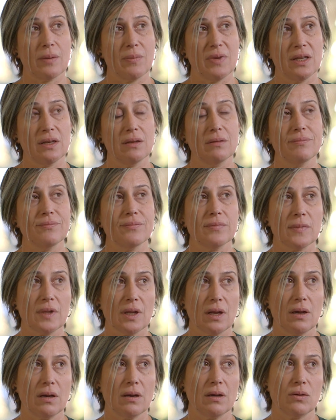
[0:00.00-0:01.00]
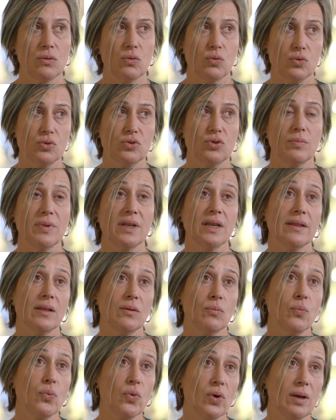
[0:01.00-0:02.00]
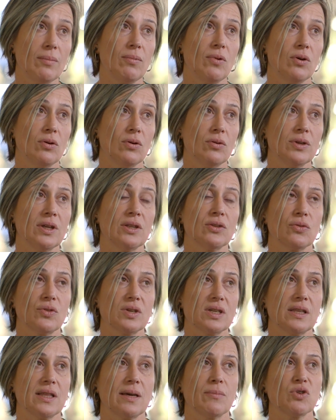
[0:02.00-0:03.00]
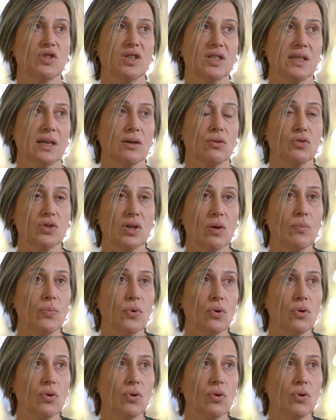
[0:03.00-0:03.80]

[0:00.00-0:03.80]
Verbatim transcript: También ah, Justo viene de un pueblo y entonces le damos esta cosa un